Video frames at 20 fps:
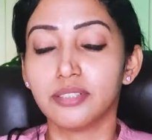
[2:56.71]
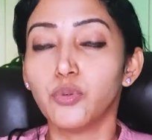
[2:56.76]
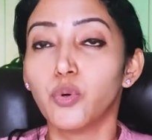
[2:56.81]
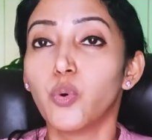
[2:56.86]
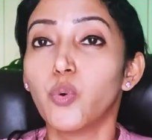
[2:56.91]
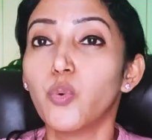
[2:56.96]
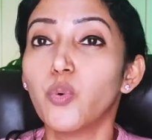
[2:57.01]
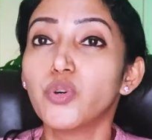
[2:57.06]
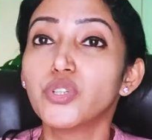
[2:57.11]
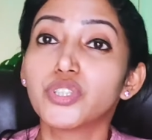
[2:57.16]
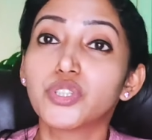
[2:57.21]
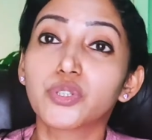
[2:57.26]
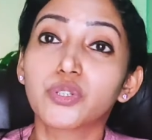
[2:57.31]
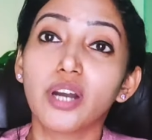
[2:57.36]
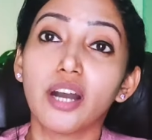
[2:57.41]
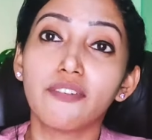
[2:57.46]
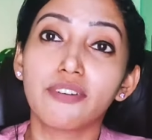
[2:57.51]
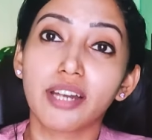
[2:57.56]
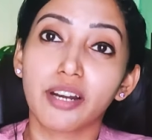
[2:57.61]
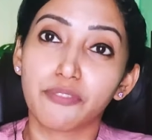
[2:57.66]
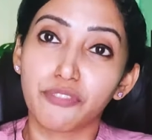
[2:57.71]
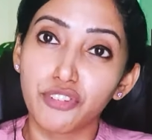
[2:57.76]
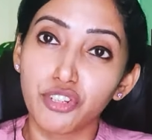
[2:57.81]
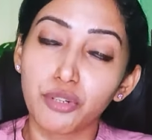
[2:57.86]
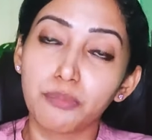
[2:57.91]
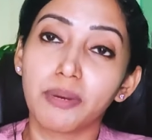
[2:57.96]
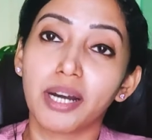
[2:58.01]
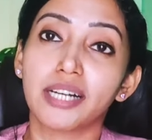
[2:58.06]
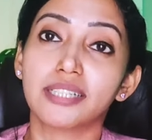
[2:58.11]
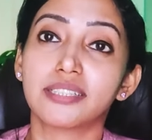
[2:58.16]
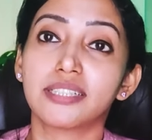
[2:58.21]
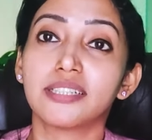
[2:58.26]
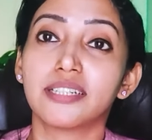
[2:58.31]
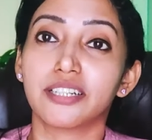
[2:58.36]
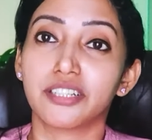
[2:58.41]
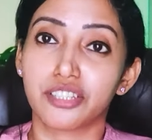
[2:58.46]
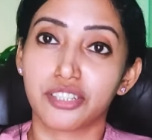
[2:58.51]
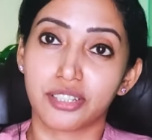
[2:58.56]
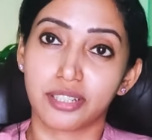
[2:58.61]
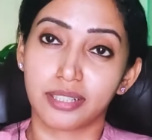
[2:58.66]
ஒவ்வொன்றுக்கும் அவர் அவ்வளோ மாத்தி
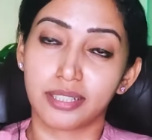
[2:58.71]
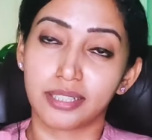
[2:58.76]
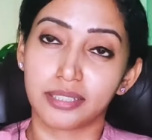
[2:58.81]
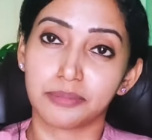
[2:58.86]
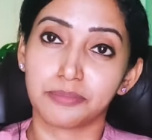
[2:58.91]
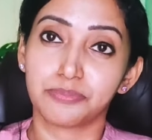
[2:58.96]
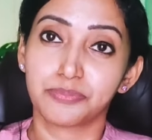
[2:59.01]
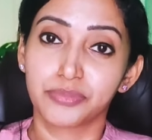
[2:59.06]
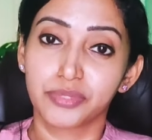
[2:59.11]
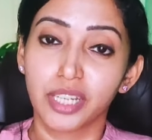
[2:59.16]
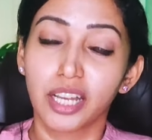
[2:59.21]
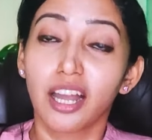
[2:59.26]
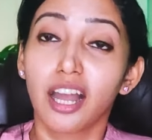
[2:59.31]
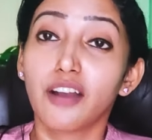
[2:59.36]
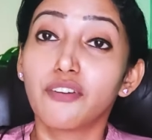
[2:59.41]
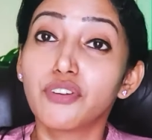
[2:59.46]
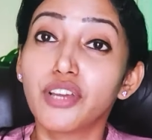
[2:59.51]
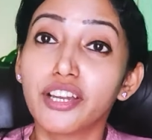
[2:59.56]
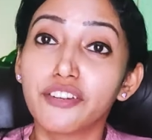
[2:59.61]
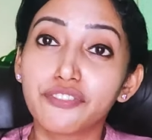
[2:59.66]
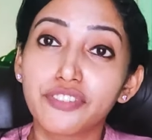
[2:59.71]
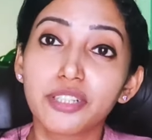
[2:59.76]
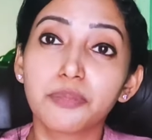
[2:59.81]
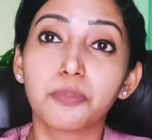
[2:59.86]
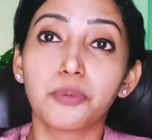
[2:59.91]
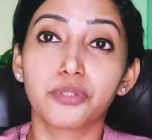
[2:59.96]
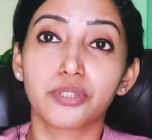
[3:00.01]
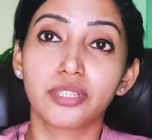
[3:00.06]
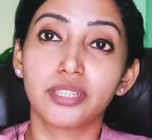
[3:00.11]
நடிச்சிருக்காரு அவ்வளோ எஃபர்ட் போட்டு